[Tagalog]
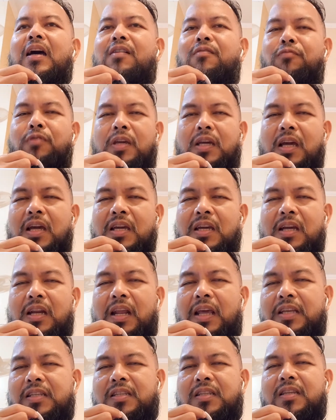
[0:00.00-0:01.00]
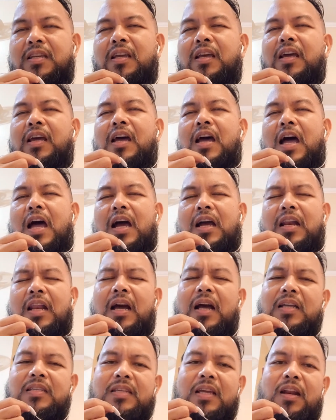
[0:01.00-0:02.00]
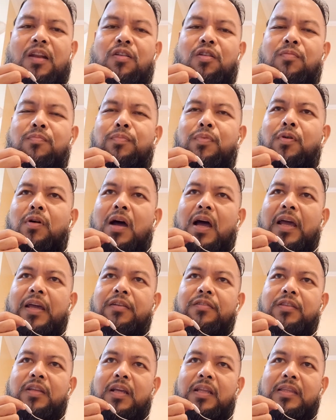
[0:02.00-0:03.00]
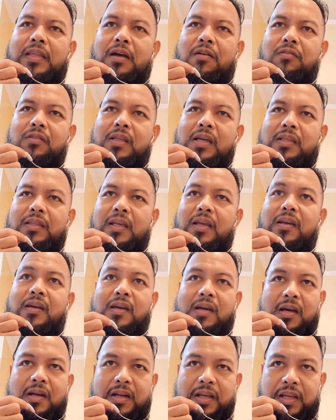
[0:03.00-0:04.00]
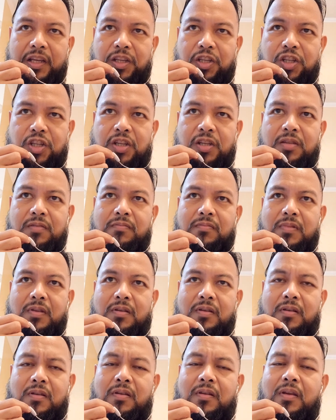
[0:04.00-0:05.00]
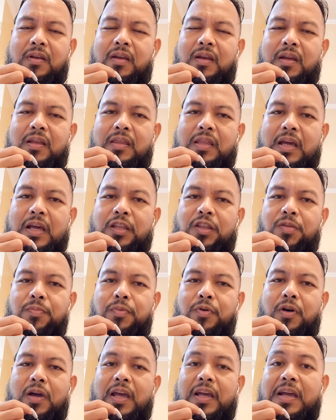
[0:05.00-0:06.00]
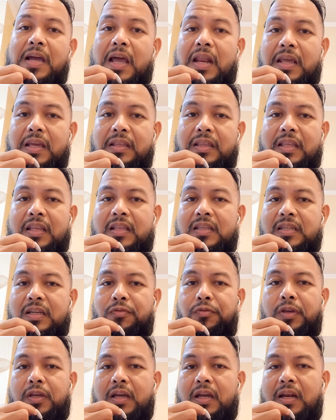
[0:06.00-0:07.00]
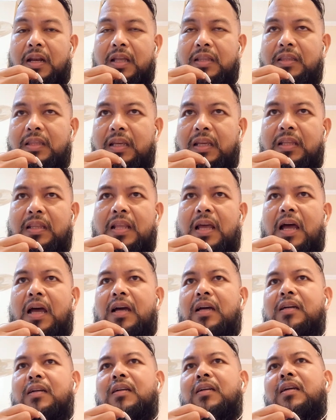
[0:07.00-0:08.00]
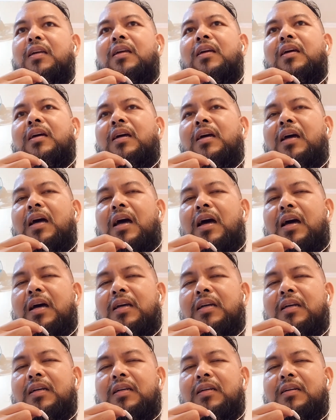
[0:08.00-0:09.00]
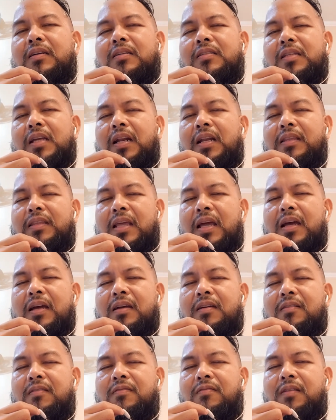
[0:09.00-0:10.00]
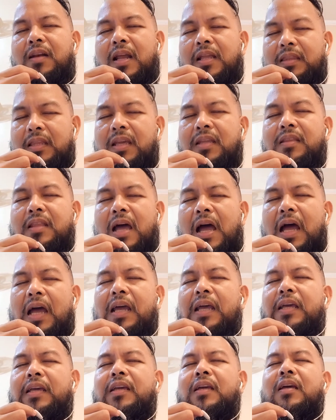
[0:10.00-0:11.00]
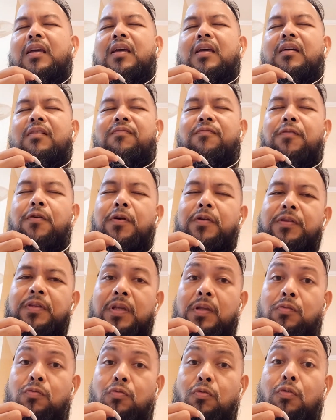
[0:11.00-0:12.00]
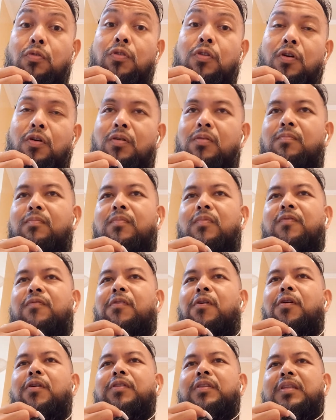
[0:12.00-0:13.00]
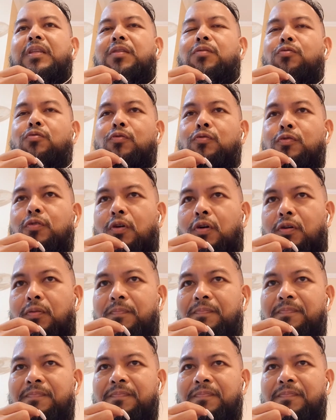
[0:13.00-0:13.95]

wikang Ingles, ang lakas ng loob po ay yung tinatawag nating courage. No? Na ito po ay galing din sa wikang Latin na ang, ang salitang Latin ay fortitudo. Fortitudo